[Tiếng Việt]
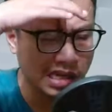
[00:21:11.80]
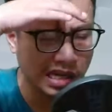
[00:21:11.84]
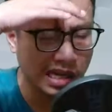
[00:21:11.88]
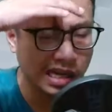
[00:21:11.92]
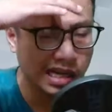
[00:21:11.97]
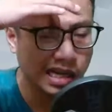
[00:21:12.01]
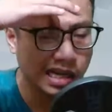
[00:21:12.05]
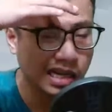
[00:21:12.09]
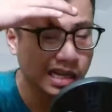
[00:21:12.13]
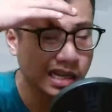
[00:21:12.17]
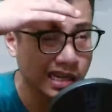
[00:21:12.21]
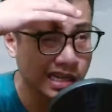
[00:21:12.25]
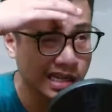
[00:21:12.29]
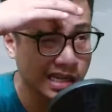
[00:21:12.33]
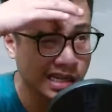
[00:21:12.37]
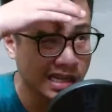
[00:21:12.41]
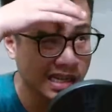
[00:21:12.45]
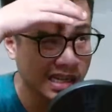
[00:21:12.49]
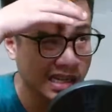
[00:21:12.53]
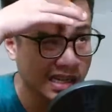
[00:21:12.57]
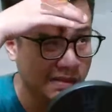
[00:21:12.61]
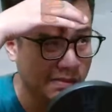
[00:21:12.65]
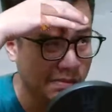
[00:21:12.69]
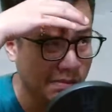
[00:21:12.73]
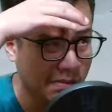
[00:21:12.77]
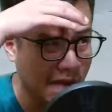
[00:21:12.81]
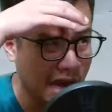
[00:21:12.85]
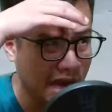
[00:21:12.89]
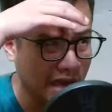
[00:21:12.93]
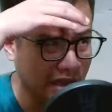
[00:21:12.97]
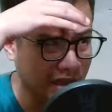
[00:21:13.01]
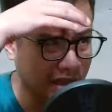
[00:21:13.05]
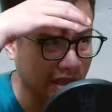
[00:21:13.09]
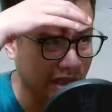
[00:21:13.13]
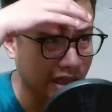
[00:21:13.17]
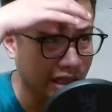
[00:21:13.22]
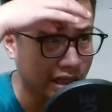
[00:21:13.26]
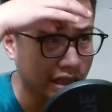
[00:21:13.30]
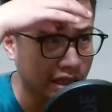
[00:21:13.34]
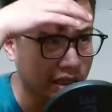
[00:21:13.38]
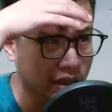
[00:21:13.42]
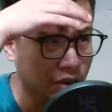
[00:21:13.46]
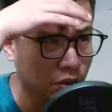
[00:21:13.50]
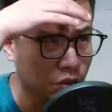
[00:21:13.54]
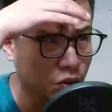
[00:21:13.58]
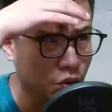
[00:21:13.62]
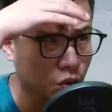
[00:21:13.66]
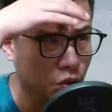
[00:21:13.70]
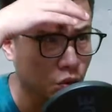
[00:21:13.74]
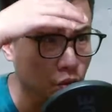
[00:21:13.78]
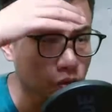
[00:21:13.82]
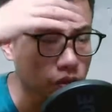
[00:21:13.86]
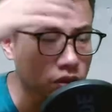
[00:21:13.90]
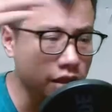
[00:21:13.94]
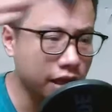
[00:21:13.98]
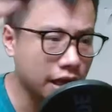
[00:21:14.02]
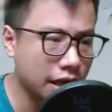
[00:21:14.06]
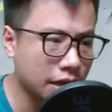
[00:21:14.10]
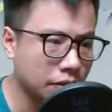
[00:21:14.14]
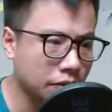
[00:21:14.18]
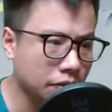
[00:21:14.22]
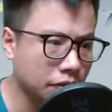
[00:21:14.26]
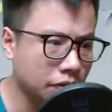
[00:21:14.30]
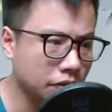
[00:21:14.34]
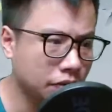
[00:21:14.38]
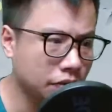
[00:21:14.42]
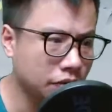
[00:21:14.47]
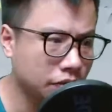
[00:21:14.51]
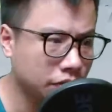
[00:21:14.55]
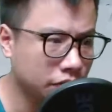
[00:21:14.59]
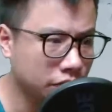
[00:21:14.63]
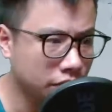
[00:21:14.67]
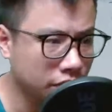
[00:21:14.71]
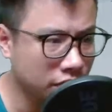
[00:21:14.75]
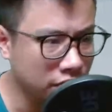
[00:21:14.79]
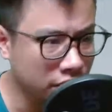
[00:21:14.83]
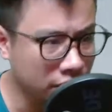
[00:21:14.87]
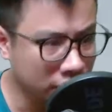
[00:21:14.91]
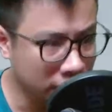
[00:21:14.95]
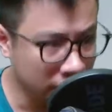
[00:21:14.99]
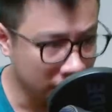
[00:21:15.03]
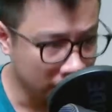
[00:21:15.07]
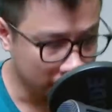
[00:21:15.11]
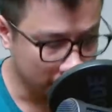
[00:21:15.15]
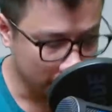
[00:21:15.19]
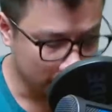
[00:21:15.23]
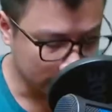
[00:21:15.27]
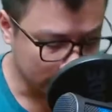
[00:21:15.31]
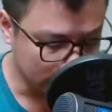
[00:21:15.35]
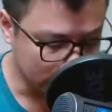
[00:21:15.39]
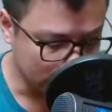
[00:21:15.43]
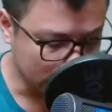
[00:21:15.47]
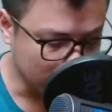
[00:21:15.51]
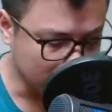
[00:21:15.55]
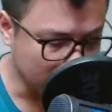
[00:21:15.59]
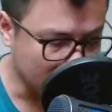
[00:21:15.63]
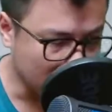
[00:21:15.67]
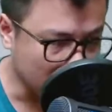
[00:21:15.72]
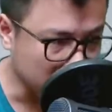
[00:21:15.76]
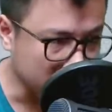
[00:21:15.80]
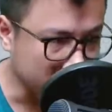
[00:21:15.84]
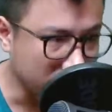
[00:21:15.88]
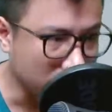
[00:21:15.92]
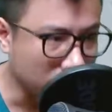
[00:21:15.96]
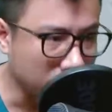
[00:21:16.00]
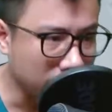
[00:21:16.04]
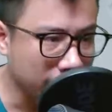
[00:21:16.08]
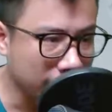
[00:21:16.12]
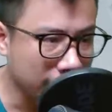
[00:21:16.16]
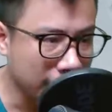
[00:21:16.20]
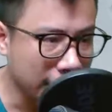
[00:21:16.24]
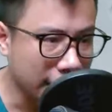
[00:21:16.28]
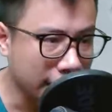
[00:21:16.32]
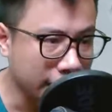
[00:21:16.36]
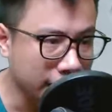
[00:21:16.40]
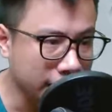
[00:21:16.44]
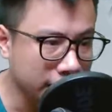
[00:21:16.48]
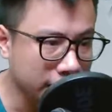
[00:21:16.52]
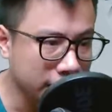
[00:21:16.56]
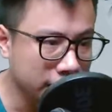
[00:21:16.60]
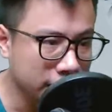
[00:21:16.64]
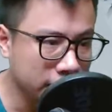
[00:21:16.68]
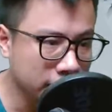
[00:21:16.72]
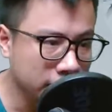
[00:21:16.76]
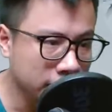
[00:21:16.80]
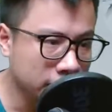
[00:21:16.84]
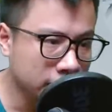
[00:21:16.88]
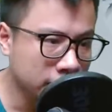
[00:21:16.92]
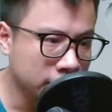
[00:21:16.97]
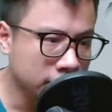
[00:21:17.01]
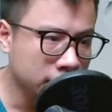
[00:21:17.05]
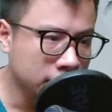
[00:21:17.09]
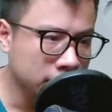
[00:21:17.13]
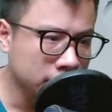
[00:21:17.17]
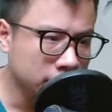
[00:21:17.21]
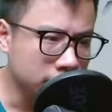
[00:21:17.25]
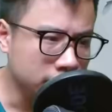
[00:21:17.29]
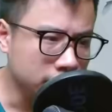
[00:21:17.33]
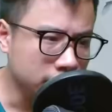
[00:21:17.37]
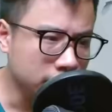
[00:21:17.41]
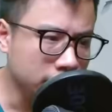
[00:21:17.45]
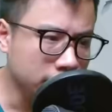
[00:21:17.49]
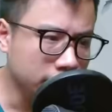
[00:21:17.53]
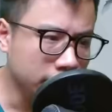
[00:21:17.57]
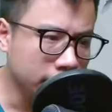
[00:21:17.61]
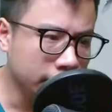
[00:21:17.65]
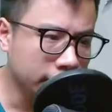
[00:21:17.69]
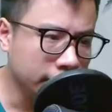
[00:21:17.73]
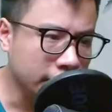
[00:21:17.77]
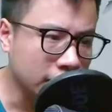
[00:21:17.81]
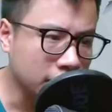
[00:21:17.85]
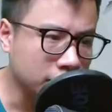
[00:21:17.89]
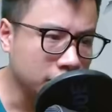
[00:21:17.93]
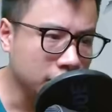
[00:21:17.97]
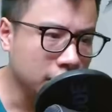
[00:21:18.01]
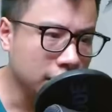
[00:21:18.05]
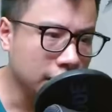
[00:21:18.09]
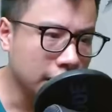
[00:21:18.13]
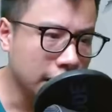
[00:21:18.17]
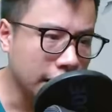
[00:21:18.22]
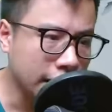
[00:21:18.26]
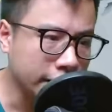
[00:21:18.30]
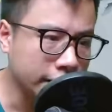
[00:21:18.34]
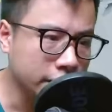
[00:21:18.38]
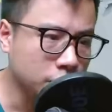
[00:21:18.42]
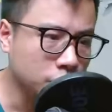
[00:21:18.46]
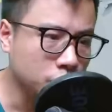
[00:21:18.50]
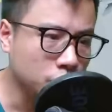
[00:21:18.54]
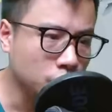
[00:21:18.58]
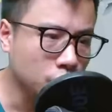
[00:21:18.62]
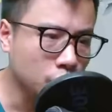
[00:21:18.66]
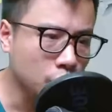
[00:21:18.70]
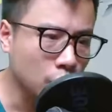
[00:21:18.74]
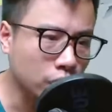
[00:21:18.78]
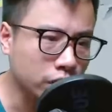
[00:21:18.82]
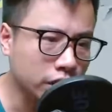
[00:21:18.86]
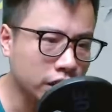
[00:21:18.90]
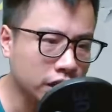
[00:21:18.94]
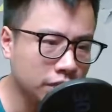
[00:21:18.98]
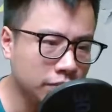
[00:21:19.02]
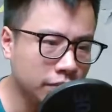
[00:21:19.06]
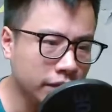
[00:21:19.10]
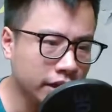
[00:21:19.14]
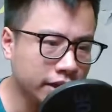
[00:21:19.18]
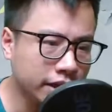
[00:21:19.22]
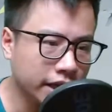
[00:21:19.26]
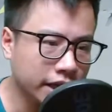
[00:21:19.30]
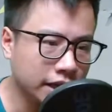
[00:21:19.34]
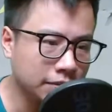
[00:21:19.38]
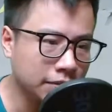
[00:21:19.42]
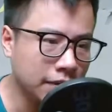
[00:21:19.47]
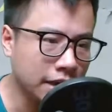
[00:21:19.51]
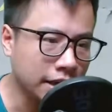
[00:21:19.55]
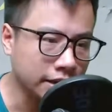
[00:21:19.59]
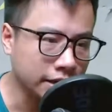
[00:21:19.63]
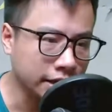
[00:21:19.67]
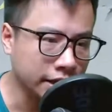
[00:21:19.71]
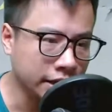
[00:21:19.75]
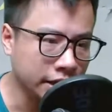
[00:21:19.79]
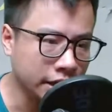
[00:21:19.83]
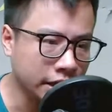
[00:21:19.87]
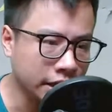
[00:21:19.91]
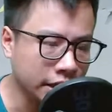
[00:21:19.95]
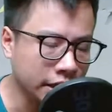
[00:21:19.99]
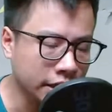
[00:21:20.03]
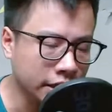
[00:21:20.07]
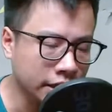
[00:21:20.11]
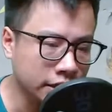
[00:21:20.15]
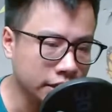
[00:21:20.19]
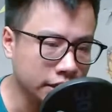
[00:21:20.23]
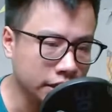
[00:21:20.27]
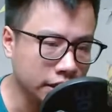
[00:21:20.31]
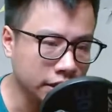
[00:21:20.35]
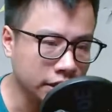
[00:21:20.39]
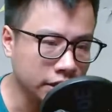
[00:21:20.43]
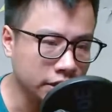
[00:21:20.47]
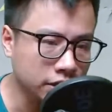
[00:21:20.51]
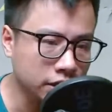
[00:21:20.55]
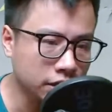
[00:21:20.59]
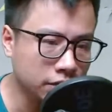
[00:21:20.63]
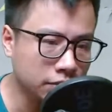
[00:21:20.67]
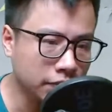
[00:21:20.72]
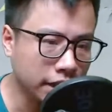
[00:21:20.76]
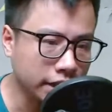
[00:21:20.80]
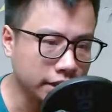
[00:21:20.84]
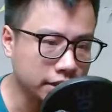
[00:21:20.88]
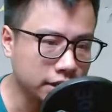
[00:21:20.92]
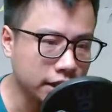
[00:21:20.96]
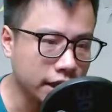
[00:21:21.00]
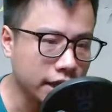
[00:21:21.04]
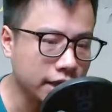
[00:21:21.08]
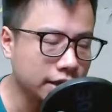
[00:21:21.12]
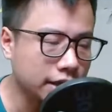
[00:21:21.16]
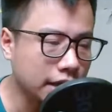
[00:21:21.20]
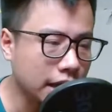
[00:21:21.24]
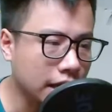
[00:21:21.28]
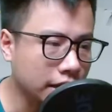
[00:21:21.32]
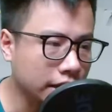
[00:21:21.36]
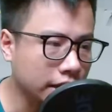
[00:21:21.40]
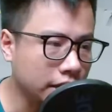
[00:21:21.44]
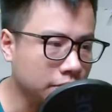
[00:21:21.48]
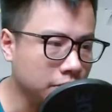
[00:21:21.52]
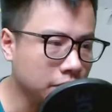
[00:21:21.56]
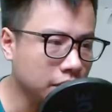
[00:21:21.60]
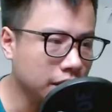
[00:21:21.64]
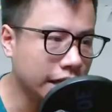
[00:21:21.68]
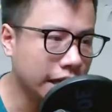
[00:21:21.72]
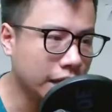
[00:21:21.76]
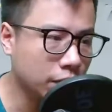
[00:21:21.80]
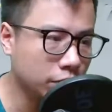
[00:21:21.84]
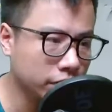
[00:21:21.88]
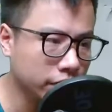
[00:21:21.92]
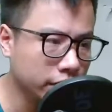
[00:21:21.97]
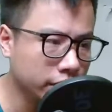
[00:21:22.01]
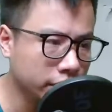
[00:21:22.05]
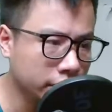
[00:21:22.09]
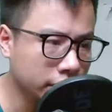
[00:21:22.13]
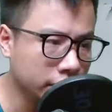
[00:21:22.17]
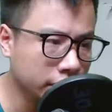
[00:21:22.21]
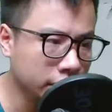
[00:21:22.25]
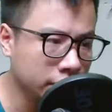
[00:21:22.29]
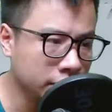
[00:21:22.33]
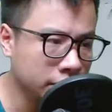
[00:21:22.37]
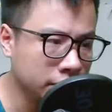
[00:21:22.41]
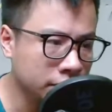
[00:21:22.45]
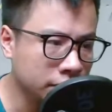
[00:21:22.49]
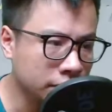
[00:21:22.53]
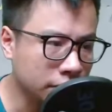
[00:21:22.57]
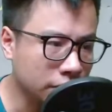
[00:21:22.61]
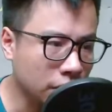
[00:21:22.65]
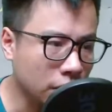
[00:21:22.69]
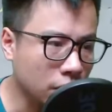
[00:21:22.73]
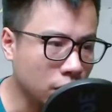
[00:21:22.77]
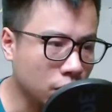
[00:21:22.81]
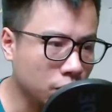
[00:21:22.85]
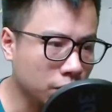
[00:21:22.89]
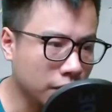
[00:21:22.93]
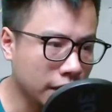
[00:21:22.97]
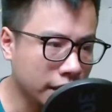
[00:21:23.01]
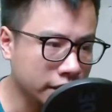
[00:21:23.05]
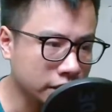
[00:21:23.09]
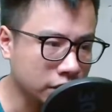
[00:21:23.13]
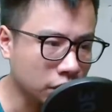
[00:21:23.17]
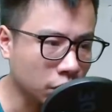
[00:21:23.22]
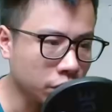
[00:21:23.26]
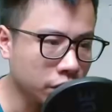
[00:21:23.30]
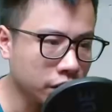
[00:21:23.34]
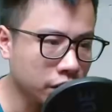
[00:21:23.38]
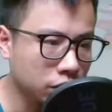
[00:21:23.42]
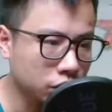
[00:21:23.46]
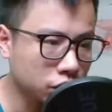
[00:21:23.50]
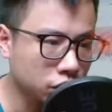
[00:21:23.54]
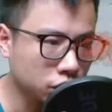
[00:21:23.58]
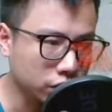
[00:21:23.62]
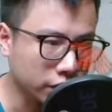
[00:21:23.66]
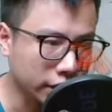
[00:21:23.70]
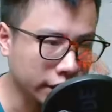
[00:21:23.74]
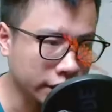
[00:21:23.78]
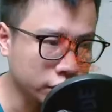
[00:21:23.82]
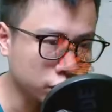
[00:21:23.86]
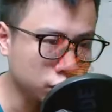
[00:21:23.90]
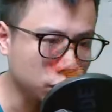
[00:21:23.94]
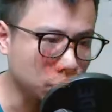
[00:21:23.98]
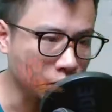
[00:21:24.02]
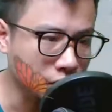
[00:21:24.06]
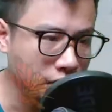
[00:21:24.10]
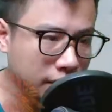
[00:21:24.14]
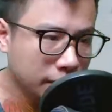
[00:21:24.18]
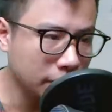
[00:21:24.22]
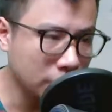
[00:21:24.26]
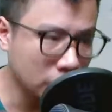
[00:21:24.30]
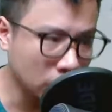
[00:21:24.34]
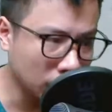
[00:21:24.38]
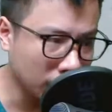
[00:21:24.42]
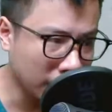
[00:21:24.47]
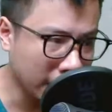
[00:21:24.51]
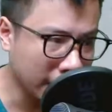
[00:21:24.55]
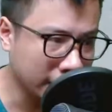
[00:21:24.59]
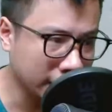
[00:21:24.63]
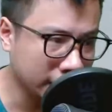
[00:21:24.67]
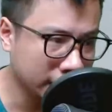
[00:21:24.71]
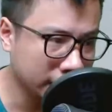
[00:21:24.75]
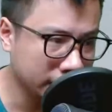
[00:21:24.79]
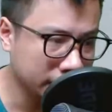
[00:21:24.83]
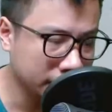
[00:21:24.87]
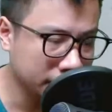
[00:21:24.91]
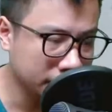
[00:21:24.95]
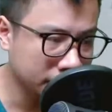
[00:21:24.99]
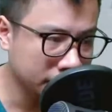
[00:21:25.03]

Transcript: Hả? Bản thể yêu thú sao? Lâm Động nheo mắt lại Đương nhiên hắn biết là yêu thú một khi biến thành bản thể Thì sức mạnh sẽ tăng đến mức cao nhất Đó cũng là dấu hiệu cho thấy chúng sắp liều mạng